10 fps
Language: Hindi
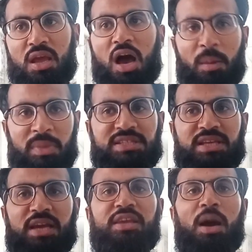हमें
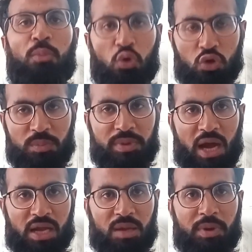चाहिए हम खुद भी
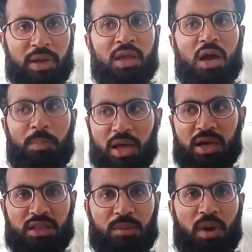आगे बढ़ें अपना
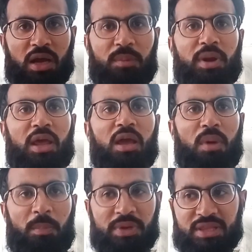कदम आगे बढ़ाएँ
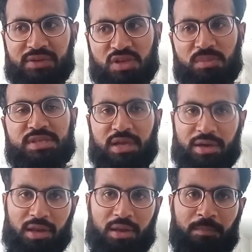अपनी तरफ से भी हिस्सा
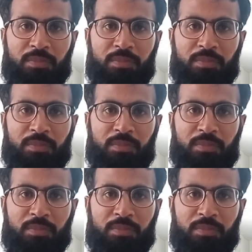डालें